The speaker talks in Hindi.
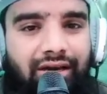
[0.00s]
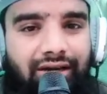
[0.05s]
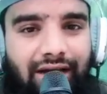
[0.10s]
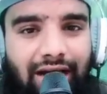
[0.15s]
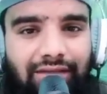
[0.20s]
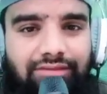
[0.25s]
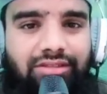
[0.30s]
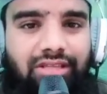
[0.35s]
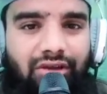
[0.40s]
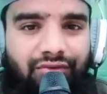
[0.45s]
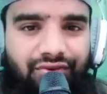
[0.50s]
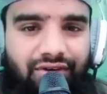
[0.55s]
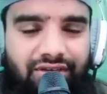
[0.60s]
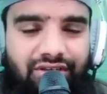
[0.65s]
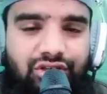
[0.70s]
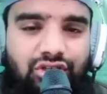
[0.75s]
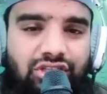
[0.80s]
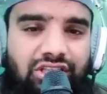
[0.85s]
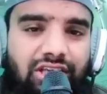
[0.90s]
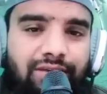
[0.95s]
रात के
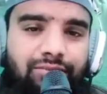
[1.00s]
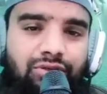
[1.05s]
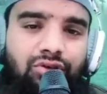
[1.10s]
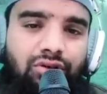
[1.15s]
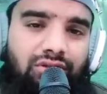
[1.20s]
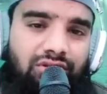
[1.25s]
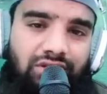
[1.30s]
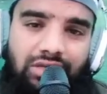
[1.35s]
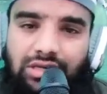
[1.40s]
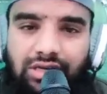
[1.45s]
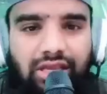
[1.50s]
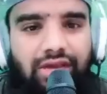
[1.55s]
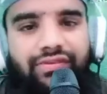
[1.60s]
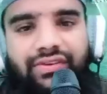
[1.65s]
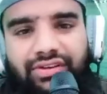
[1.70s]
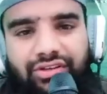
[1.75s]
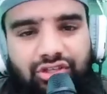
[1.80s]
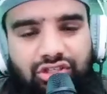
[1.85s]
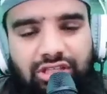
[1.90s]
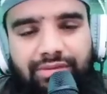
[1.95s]
फरिश्ते भी और दिन के
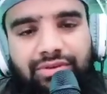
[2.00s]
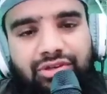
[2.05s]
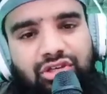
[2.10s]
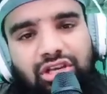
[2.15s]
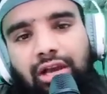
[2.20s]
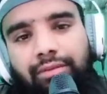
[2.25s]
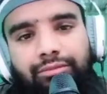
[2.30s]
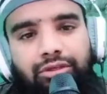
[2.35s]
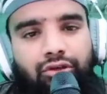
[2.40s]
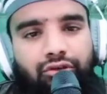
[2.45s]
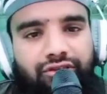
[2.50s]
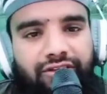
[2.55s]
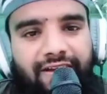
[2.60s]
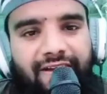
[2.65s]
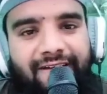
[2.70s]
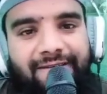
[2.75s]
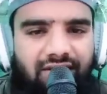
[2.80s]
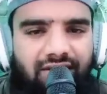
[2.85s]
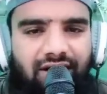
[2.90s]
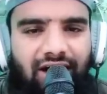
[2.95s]
फरिश्ते भी शामिल होते
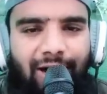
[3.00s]
हैं